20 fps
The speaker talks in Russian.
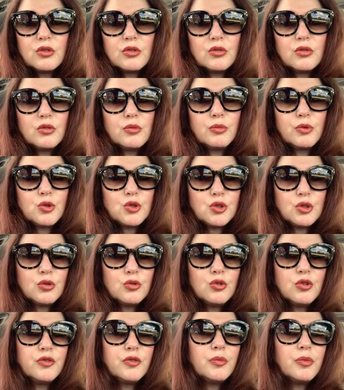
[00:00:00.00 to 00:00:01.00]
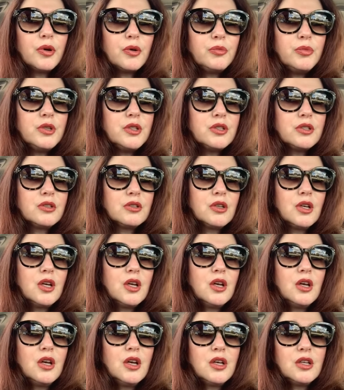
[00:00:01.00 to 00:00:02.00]
то просто кофе попить
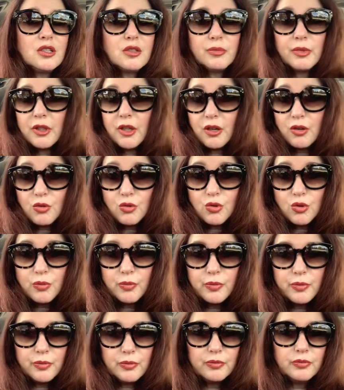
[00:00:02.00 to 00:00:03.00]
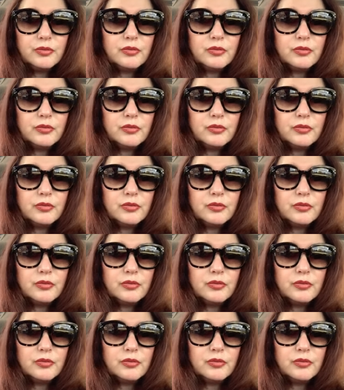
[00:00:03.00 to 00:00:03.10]
с молоком.